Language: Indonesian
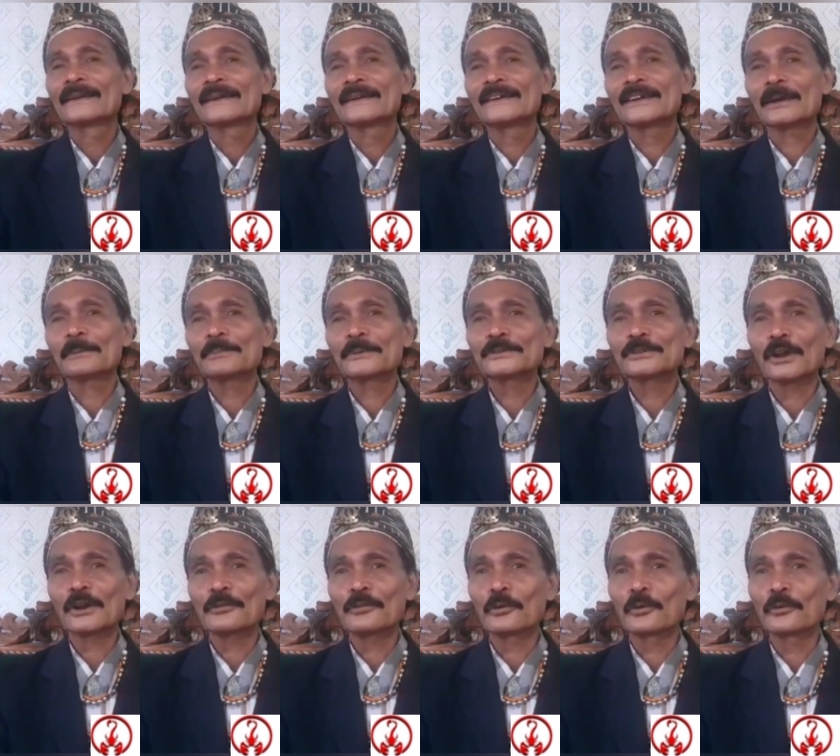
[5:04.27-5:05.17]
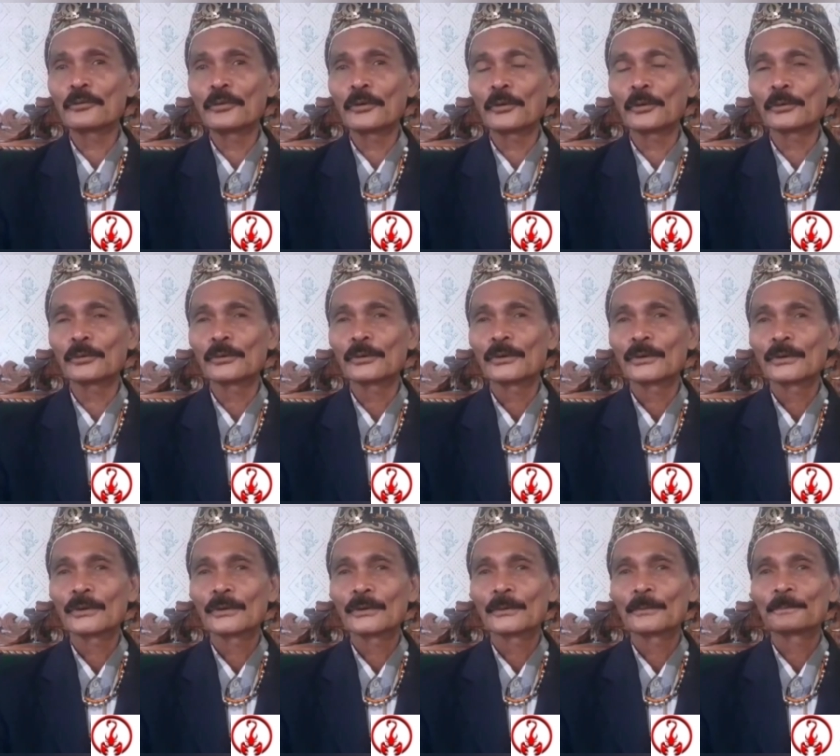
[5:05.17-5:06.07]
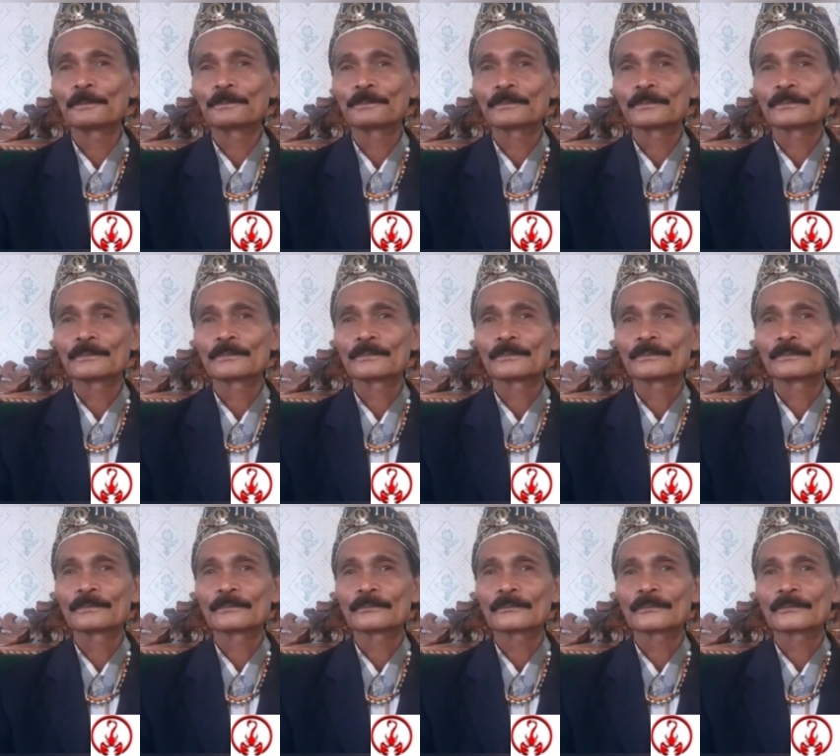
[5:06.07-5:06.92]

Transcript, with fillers: dia bicara ada fugu hmm.